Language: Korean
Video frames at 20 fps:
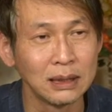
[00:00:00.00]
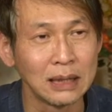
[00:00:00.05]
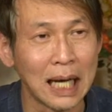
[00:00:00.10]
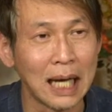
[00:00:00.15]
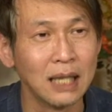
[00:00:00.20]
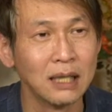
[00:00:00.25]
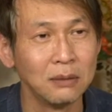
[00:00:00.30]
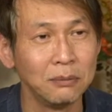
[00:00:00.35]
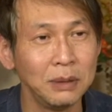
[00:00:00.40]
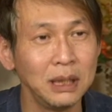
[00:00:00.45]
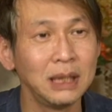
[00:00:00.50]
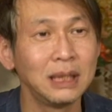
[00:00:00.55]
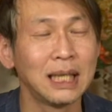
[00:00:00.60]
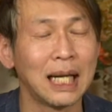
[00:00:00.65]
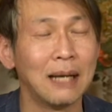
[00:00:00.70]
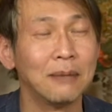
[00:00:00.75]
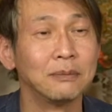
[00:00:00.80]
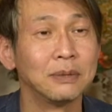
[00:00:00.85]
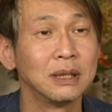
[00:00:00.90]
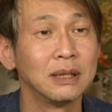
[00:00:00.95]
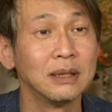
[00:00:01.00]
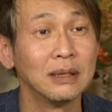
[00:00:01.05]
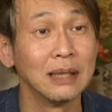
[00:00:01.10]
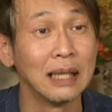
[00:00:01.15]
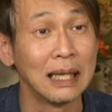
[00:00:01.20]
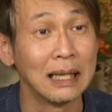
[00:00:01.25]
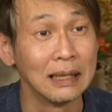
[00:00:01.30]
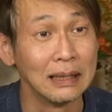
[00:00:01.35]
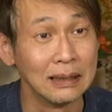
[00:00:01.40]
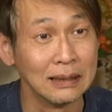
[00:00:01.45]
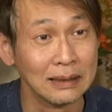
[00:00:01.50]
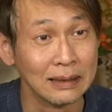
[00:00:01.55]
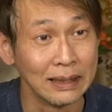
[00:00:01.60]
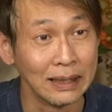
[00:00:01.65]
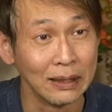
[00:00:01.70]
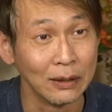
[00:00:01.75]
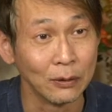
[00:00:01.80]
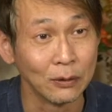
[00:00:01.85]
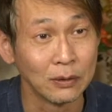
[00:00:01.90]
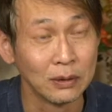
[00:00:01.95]
작업이 참선하는
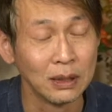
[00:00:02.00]
거예요.